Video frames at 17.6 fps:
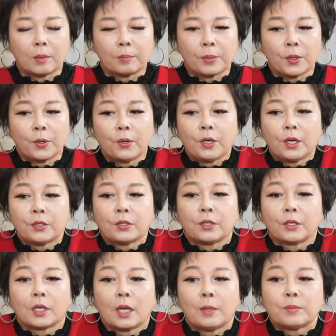병원에서
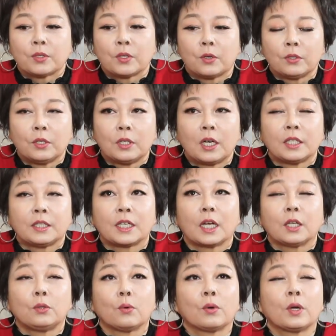이렇게 하면서 어느 날
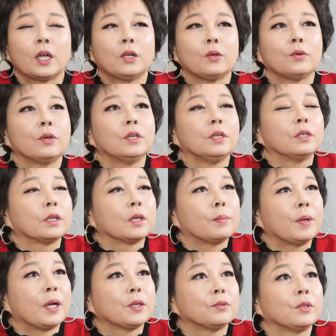제가 녹화해놓은 걸 이렇게
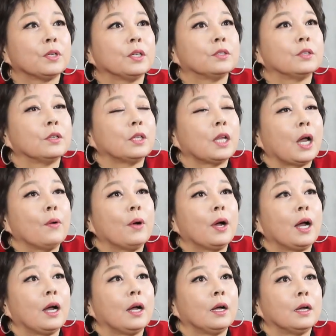방송에서
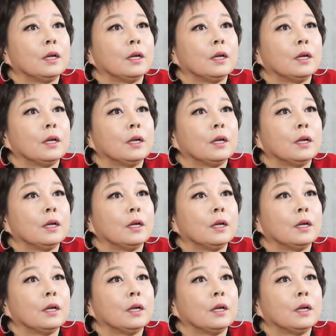나와